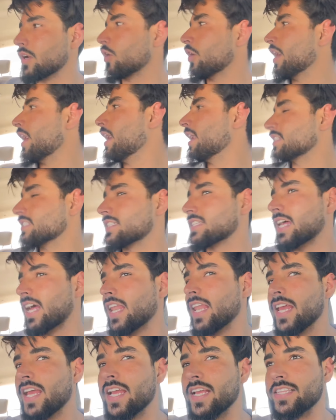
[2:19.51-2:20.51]
ओए
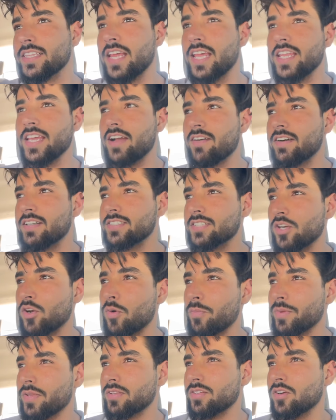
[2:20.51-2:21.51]
साले तेरी आवाज से
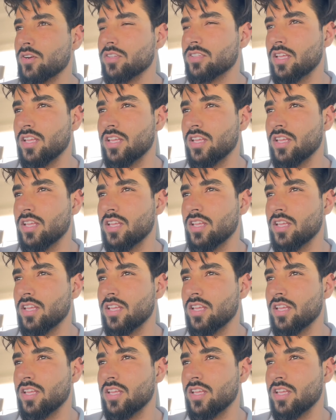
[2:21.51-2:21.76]
कॉपी को,